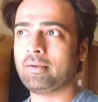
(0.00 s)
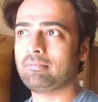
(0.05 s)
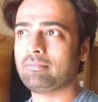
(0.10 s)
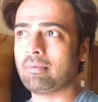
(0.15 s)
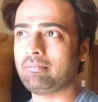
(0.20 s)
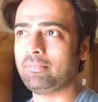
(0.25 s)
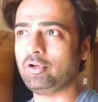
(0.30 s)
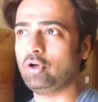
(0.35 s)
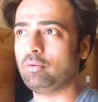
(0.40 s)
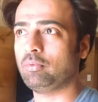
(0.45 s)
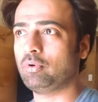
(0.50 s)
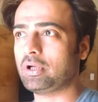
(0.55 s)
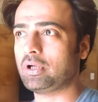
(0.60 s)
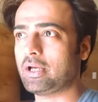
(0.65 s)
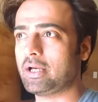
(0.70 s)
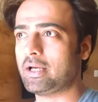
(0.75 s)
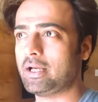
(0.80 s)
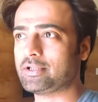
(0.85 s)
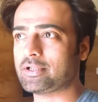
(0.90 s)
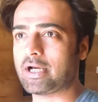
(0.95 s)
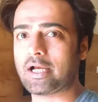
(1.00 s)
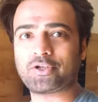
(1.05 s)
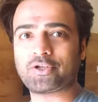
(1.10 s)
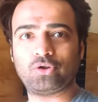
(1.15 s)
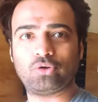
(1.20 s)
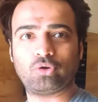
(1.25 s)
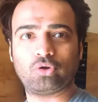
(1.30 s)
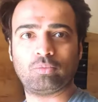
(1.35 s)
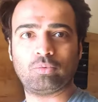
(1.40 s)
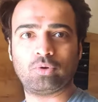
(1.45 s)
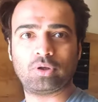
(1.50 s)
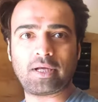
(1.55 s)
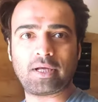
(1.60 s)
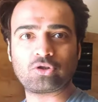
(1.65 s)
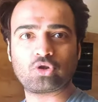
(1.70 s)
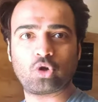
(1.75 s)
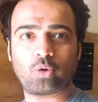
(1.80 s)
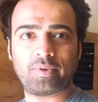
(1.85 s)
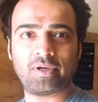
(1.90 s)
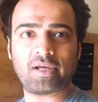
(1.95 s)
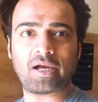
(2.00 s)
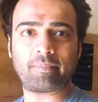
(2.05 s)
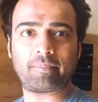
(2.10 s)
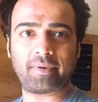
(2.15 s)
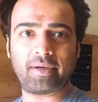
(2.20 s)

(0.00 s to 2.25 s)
मम्मी को बोला है चाचियों को बोला जो भी यहाँ